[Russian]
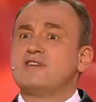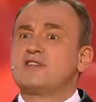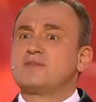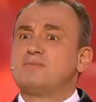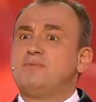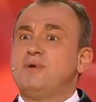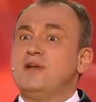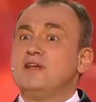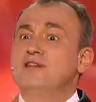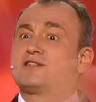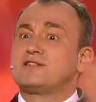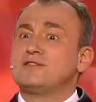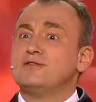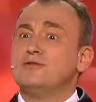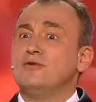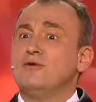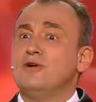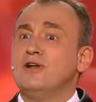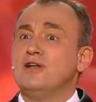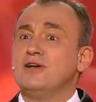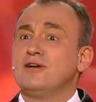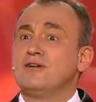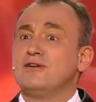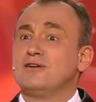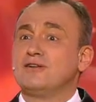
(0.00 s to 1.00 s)

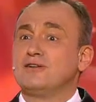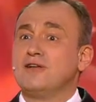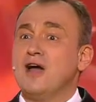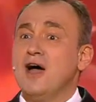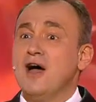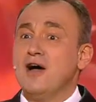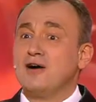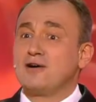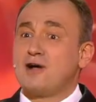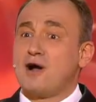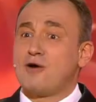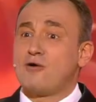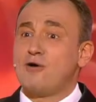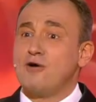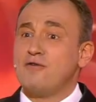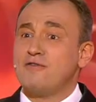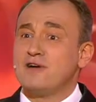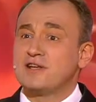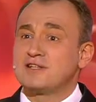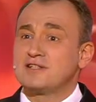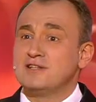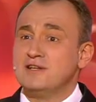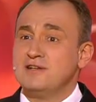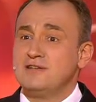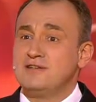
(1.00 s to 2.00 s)
сплеснули, говорят, какое у
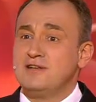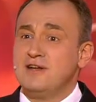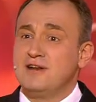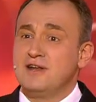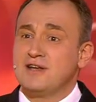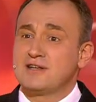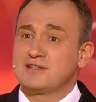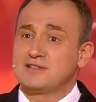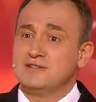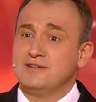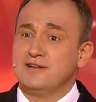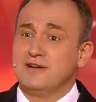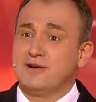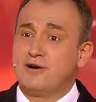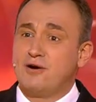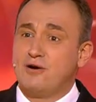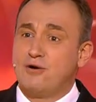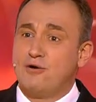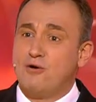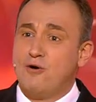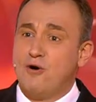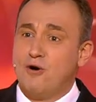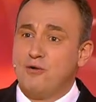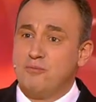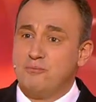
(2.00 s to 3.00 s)
вас интересное
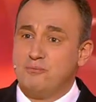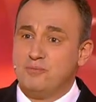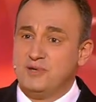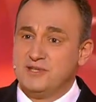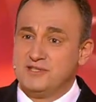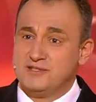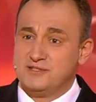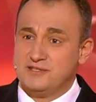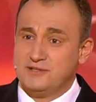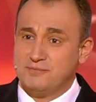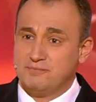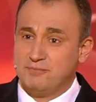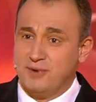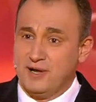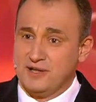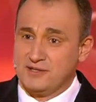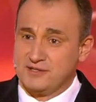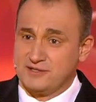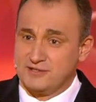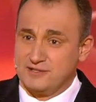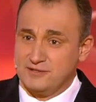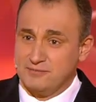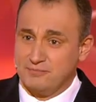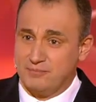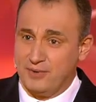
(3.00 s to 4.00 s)
хобби, Степан
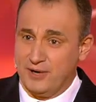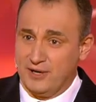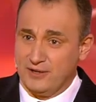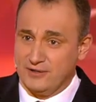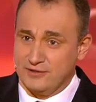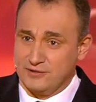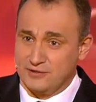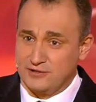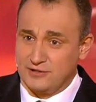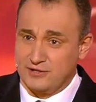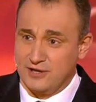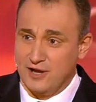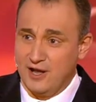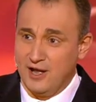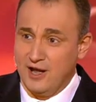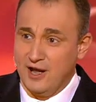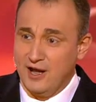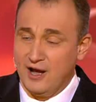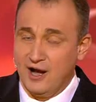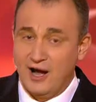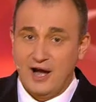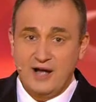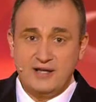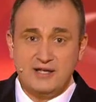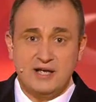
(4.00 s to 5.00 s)
Степанович.
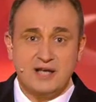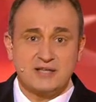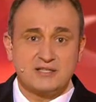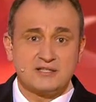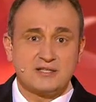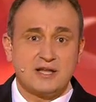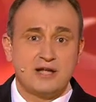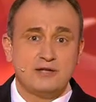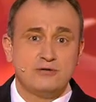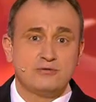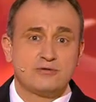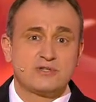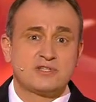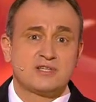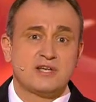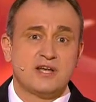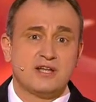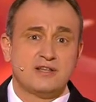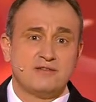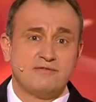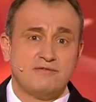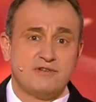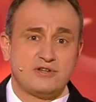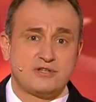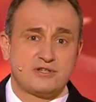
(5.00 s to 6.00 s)
А я стою,
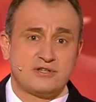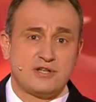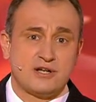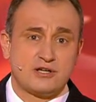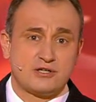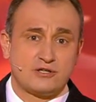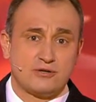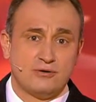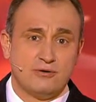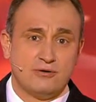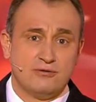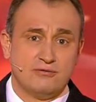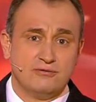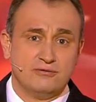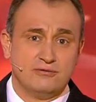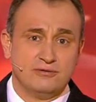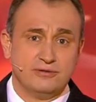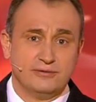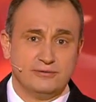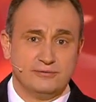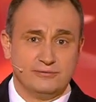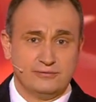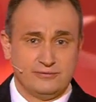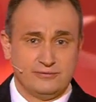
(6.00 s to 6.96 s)
сэндвич дожевываю.